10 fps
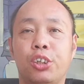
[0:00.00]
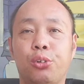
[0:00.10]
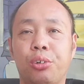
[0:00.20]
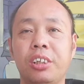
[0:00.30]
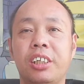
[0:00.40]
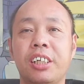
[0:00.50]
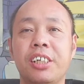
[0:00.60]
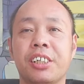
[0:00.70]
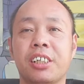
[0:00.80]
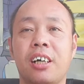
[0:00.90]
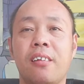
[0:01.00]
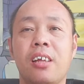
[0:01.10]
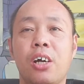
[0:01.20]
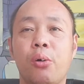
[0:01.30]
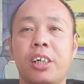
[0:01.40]
群体意识
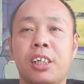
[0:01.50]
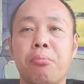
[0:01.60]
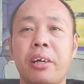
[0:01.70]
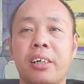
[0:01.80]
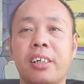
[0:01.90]
会支配